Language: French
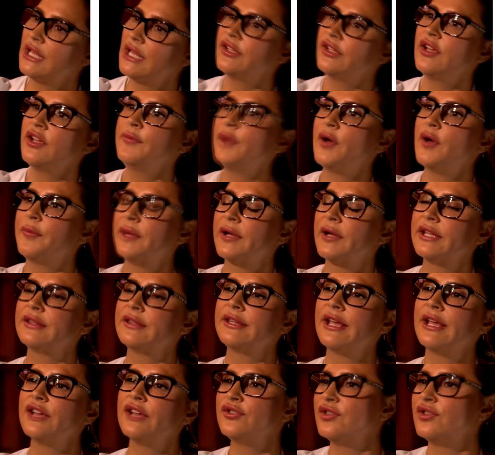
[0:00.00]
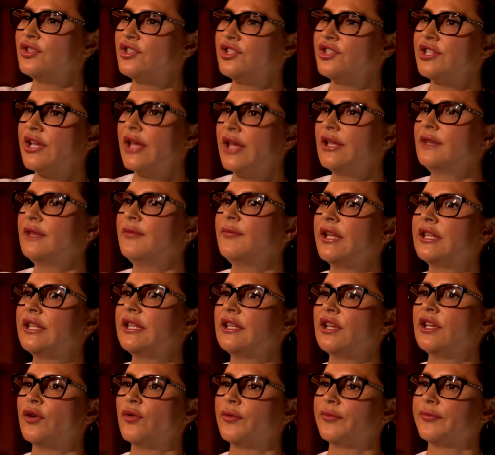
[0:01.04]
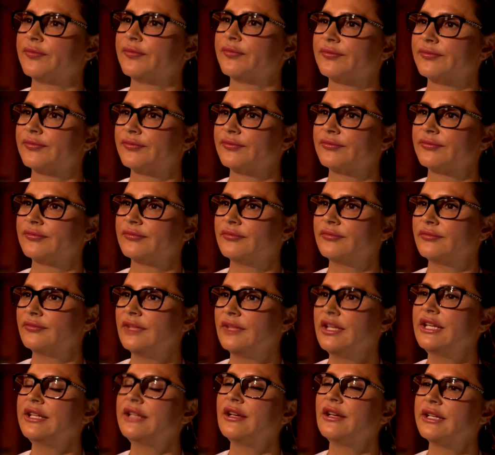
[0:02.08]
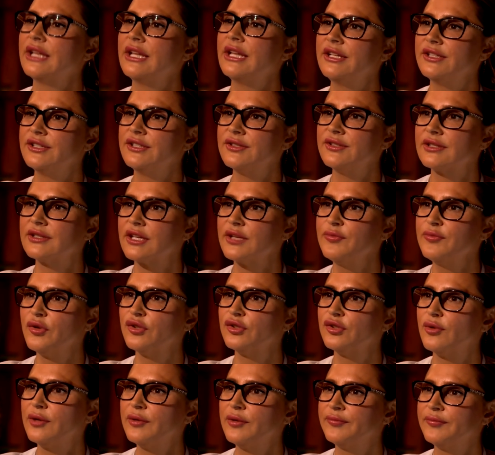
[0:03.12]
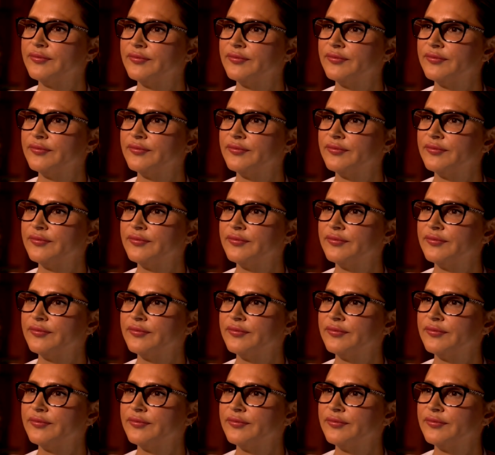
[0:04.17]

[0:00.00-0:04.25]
Quelqu'un est propriétaire d'une chaîne météo. Et dans quelle industrie pour toi?